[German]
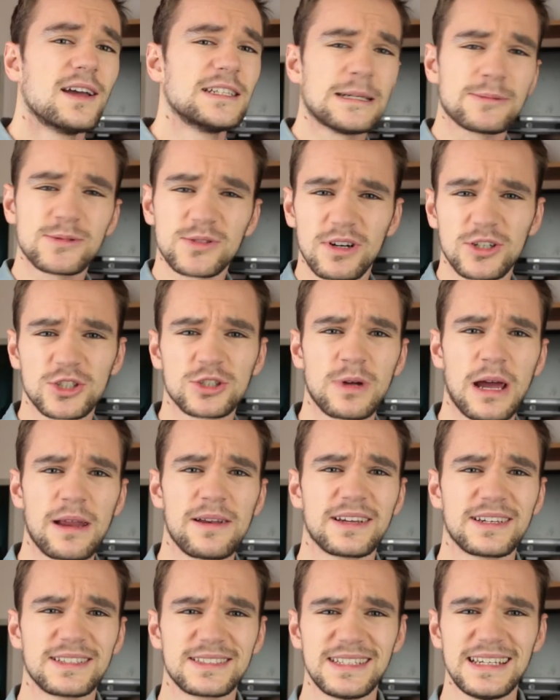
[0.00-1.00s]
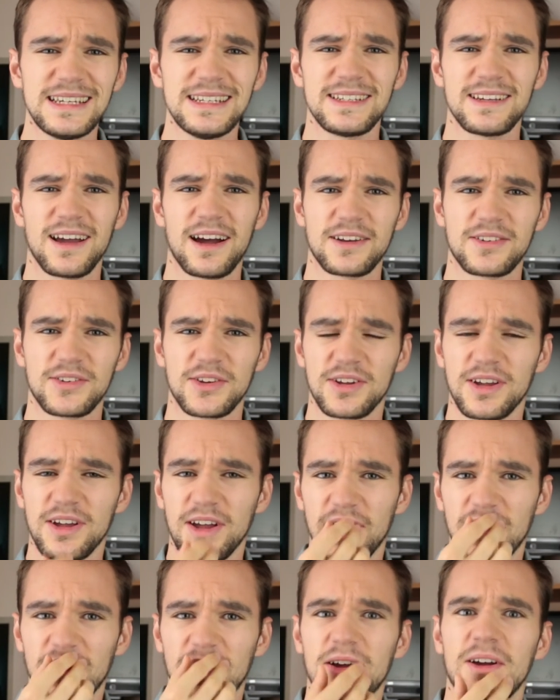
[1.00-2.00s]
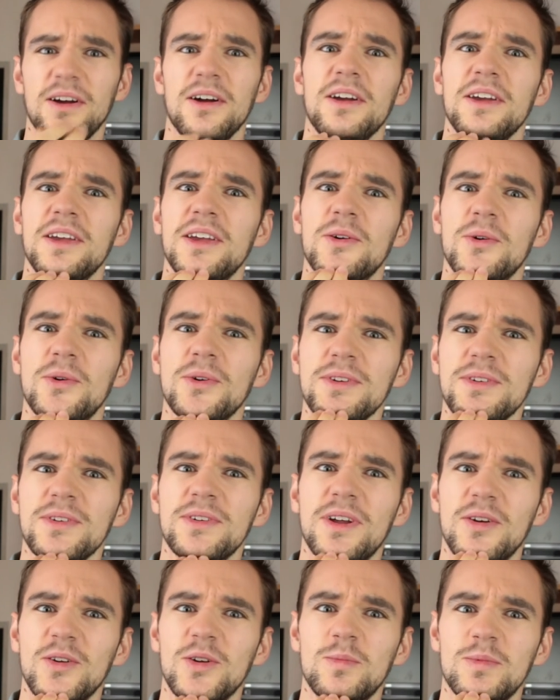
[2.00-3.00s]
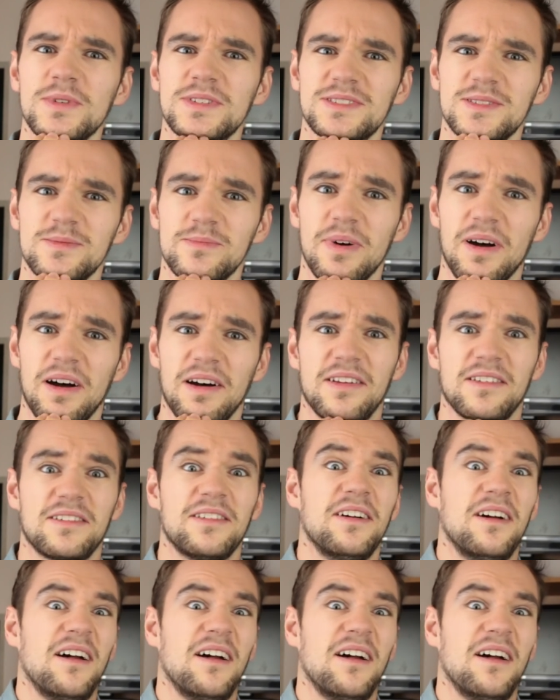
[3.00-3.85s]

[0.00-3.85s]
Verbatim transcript: Ich habe sogar schon eine gesehen, die hatte hier unten übelsten Bart.